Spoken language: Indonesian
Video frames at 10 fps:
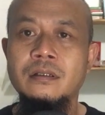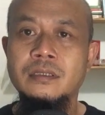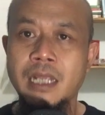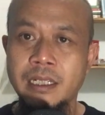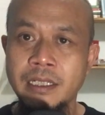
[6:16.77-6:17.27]

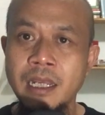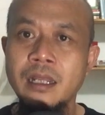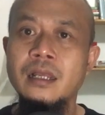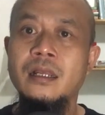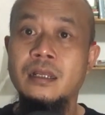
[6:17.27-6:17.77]

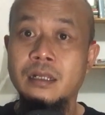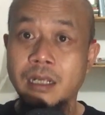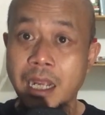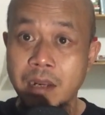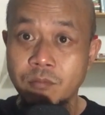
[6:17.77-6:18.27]
Saya,
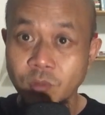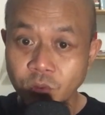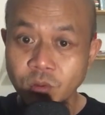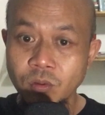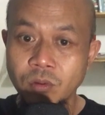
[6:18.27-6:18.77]

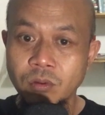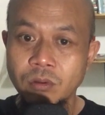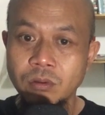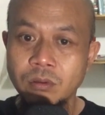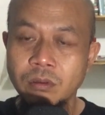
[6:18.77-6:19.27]
kamu,
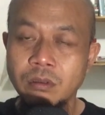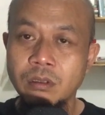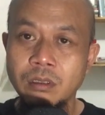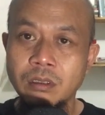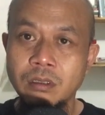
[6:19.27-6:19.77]

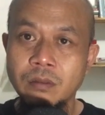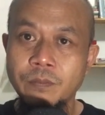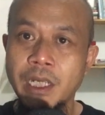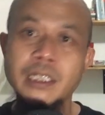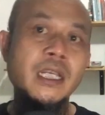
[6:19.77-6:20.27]

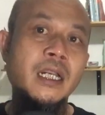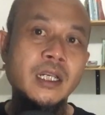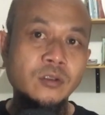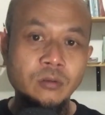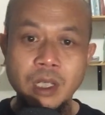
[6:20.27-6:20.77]
baik yang
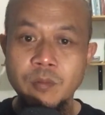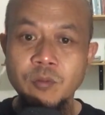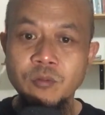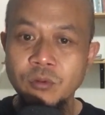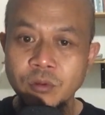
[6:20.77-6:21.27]
nggak suka
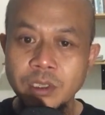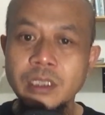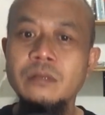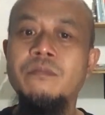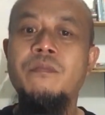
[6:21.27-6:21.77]

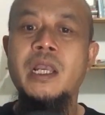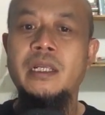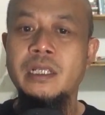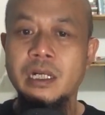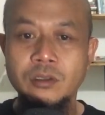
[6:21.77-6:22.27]
membuli,
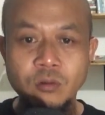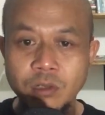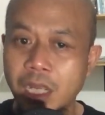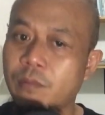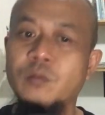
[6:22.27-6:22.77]
baik yang
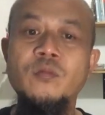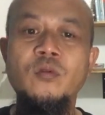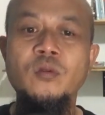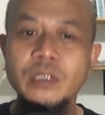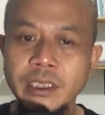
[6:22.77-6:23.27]
suka
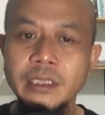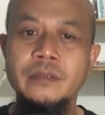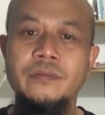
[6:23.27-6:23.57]
membuli,